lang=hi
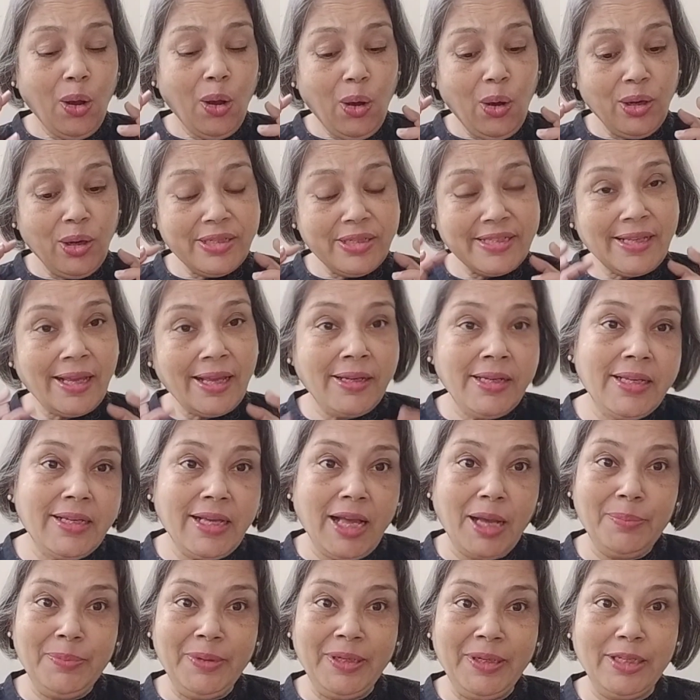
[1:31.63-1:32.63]
और सारी
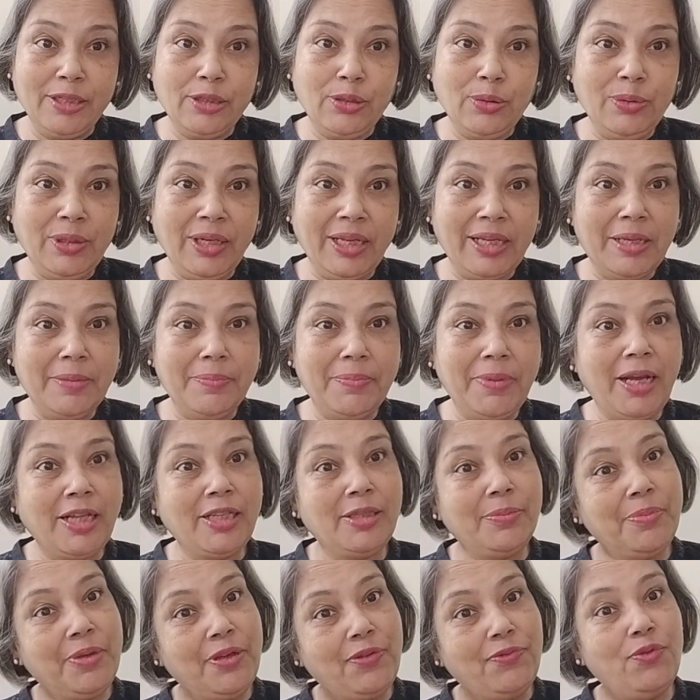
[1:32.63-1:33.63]
काबिलियत होने के
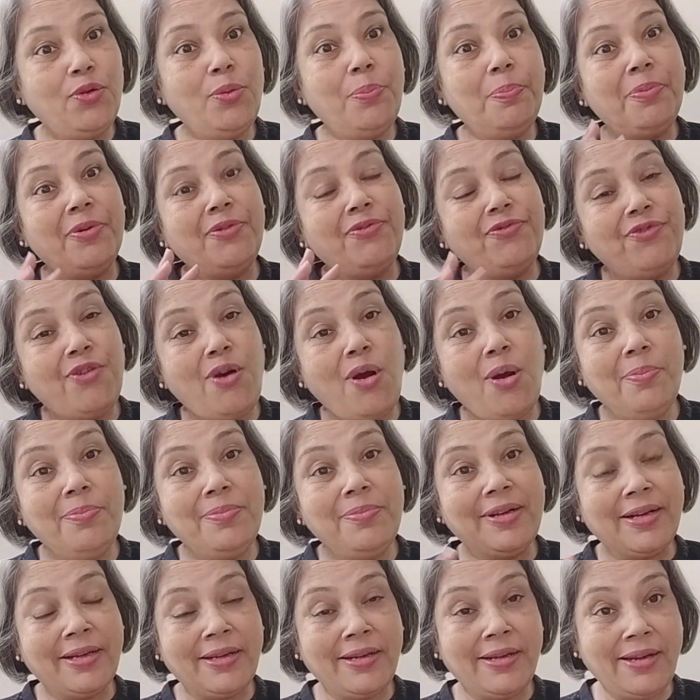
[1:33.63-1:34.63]
बाद भी वो परफॉर्म
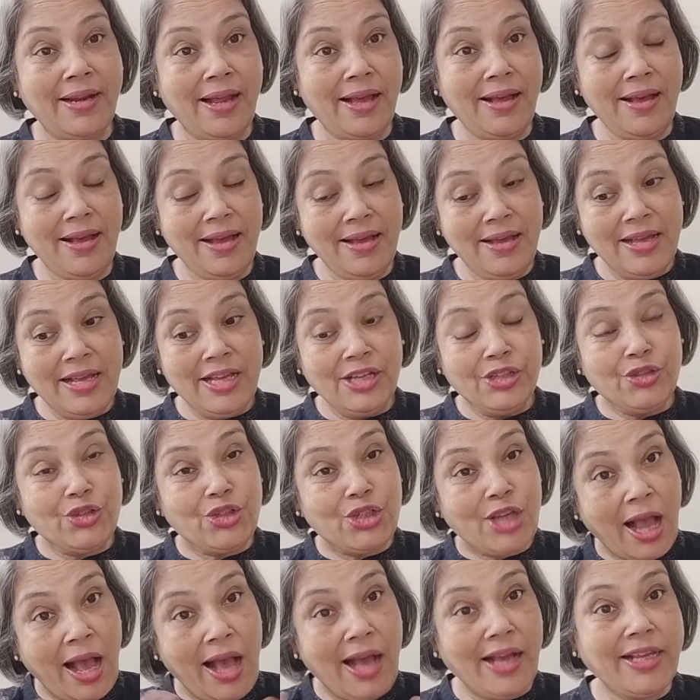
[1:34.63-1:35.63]
करना
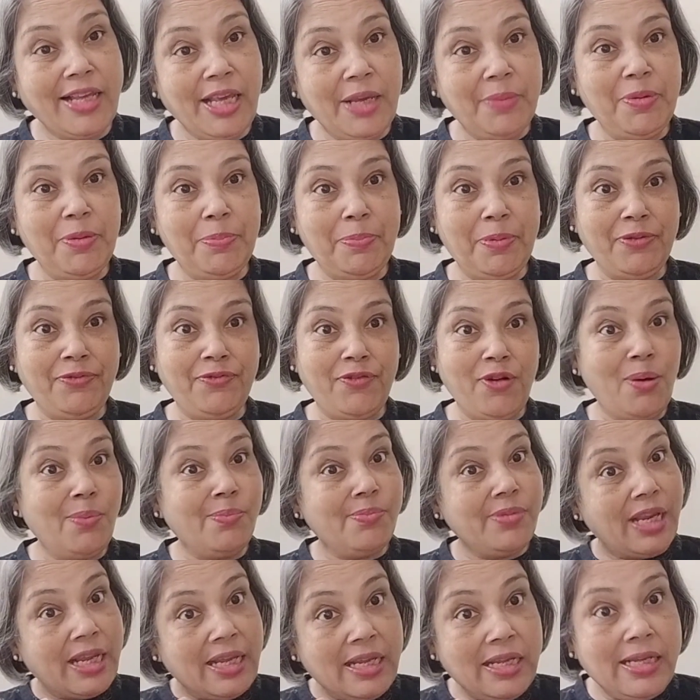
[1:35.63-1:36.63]
चाह के भी परफॉर्म
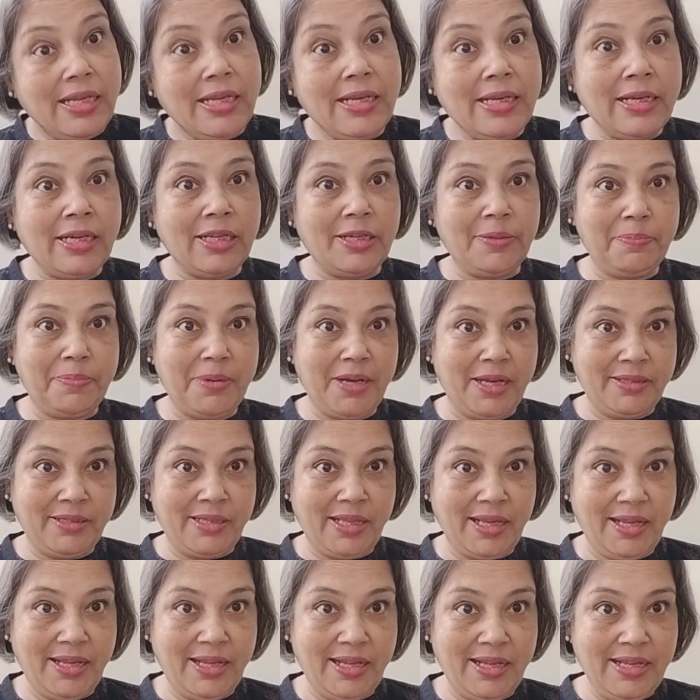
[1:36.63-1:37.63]
नहीं कर
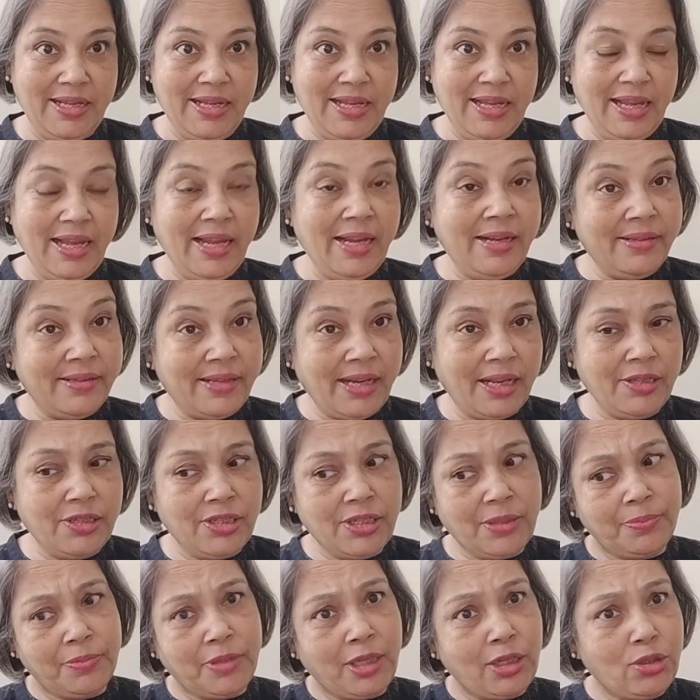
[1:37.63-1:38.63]
पाता है एक टाइम
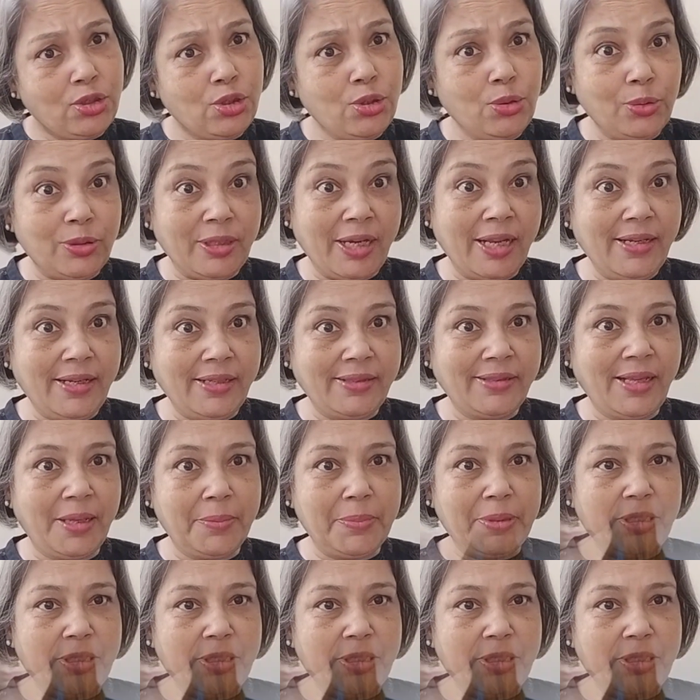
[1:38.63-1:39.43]
जब तक छोटा रहता है